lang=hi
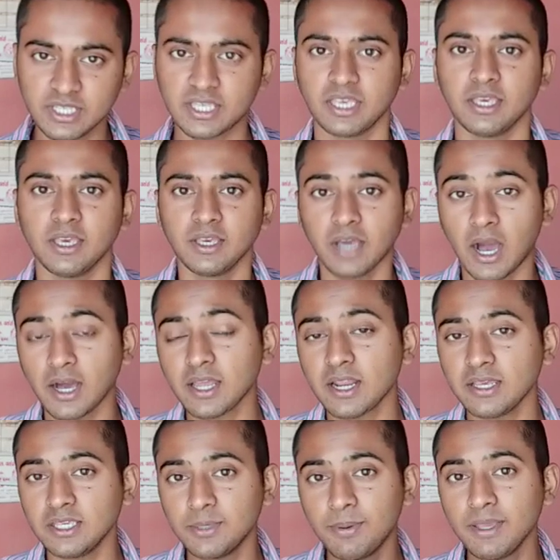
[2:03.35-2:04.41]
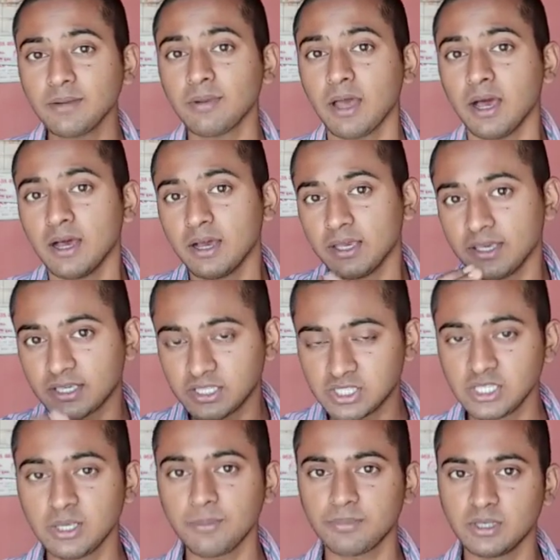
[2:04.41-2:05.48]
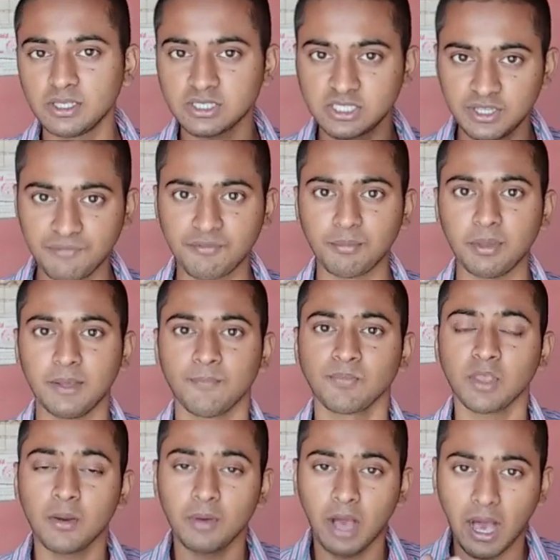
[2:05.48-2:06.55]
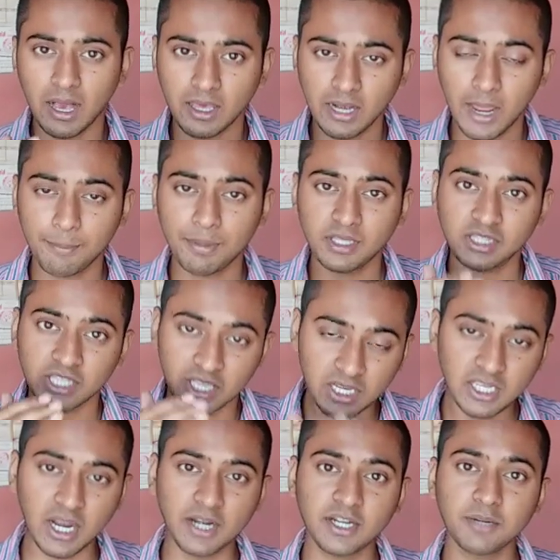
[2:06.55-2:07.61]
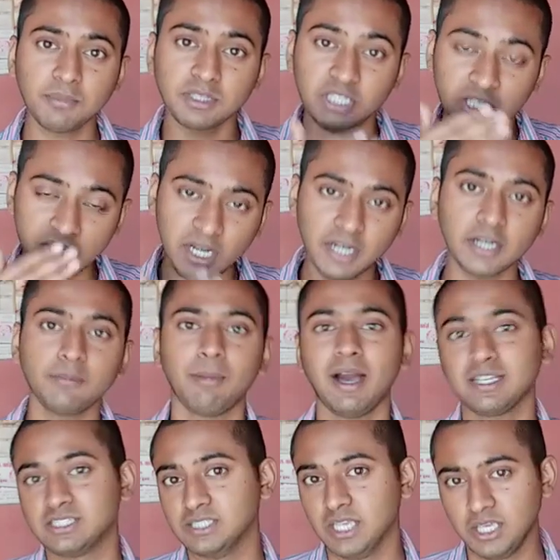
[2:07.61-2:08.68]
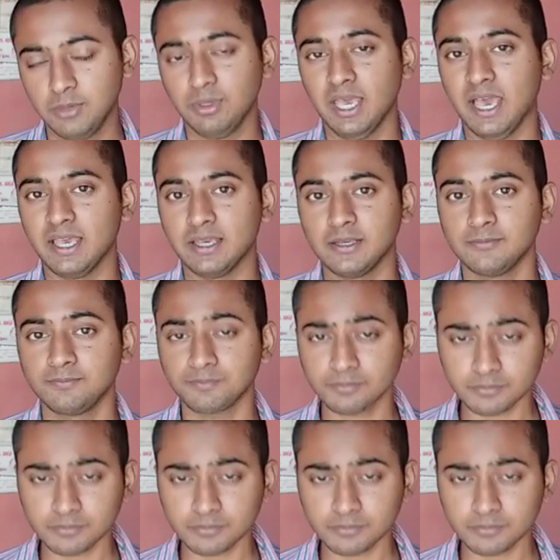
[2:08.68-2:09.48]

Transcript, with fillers: देखिए अगर इवन किसी शिफ्ट में अगर आपके 300 में 300 मार्क्स नहीं भी आए हैं